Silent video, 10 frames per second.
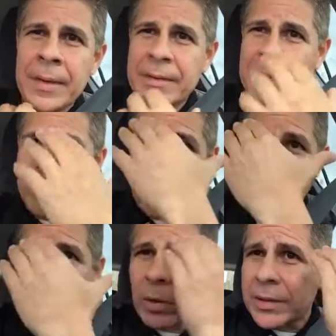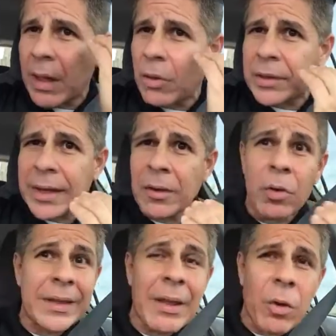Si estoy recortado o no estoy
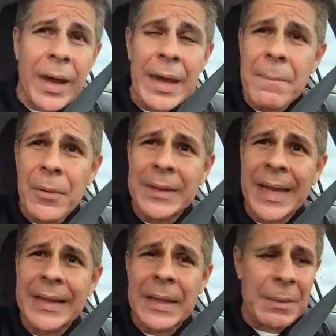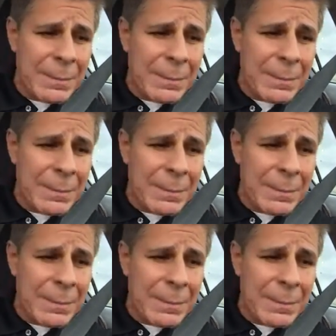recortado, es importante.